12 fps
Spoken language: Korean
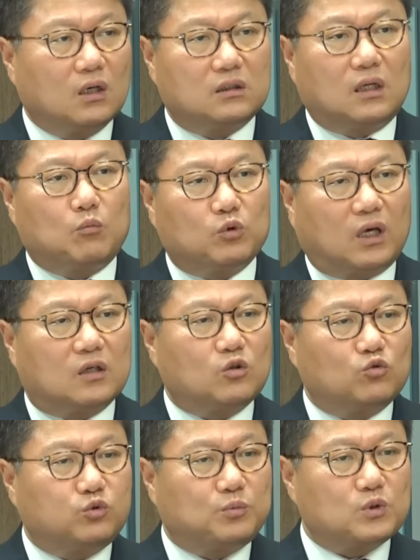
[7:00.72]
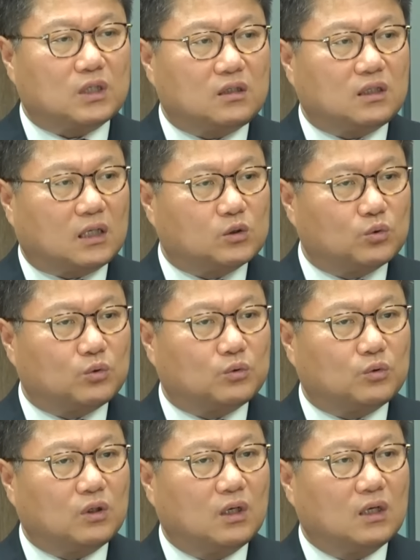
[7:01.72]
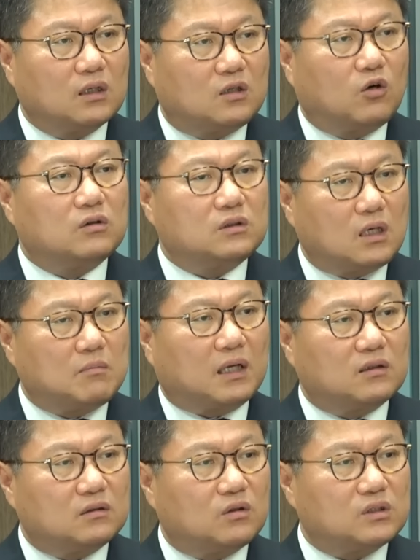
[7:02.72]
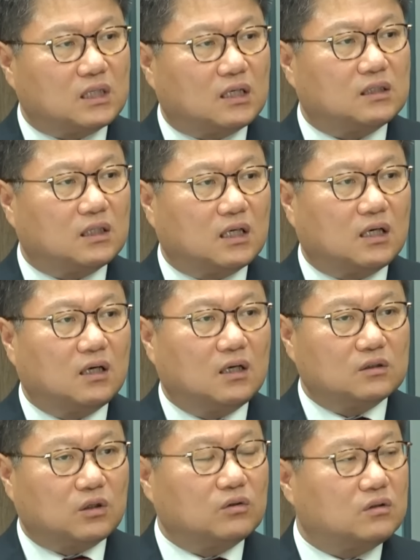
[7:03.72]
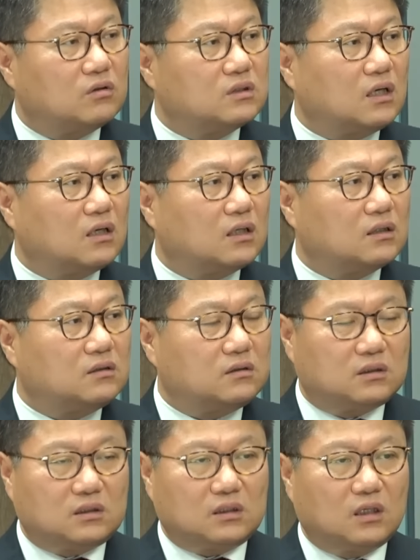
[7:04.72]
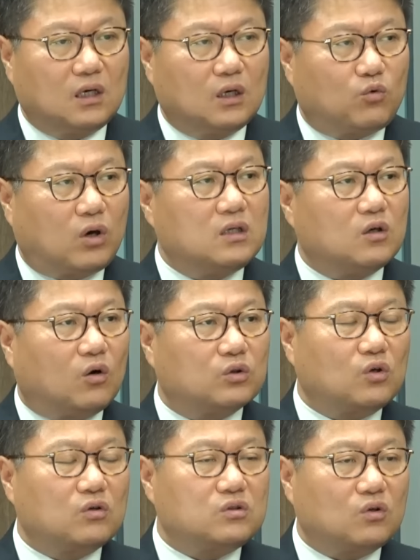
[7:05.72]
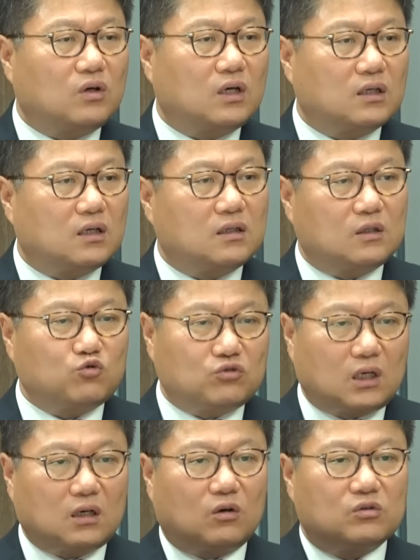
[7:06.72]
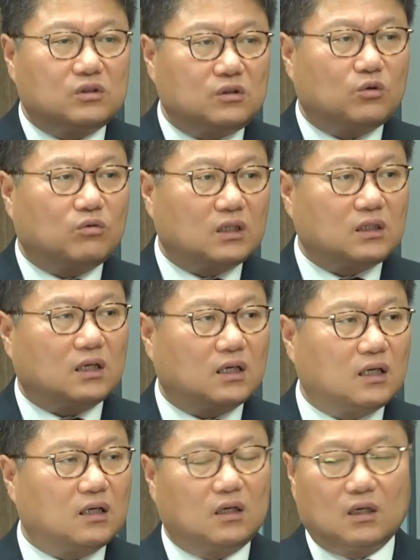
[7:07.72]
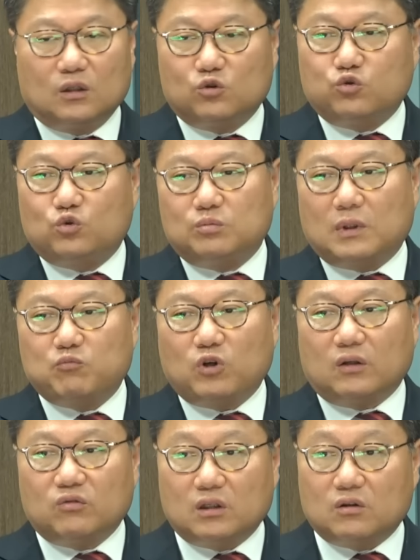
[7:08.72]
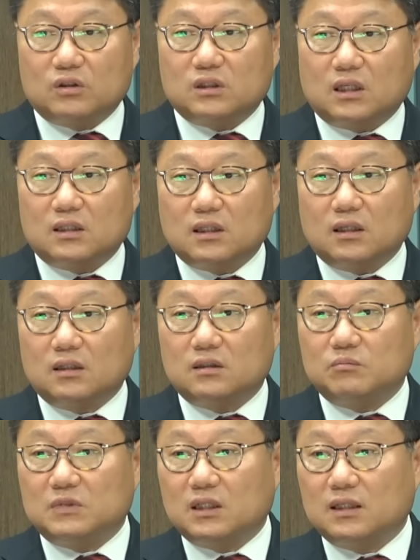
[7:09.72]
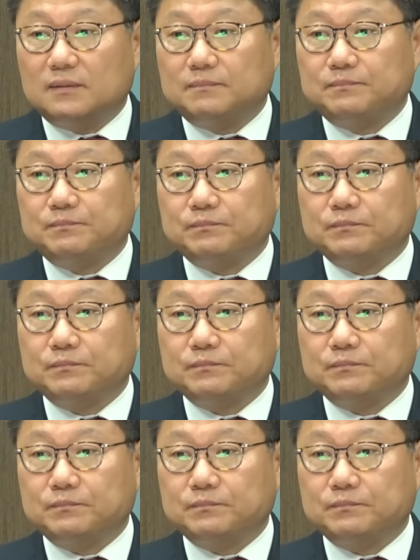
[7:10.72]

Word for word: 그 다음 뭐 대선 후보 자리를 가져오고, 그러는 게 맞는 것이 아닌가. 저는 그런 생각이 들지, 괜히 어정쩡하게 이렇게 숟가락 얹으려고 하다가 죽두밥도 안 될 것이다 하는 생각이 듭니다. 예.